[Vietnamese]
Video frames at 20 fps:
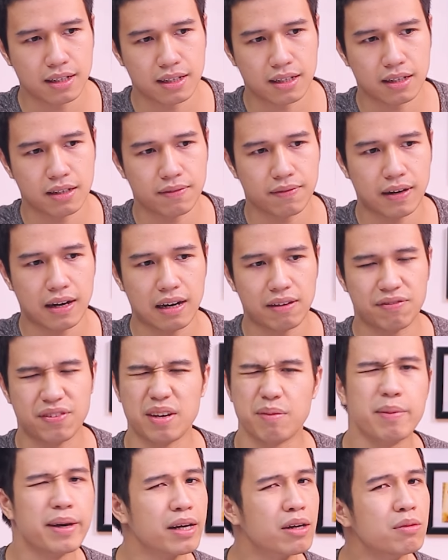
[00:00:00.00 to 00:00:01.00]
à, và
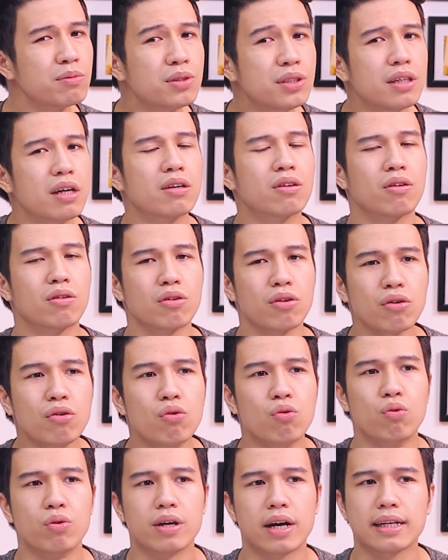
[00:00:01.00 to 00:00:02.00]
vì mình cũng chưa có
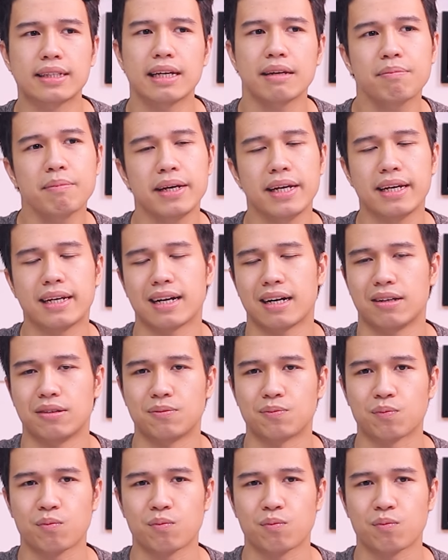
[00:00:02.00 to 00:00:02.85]
đủ những cái thiết bị nào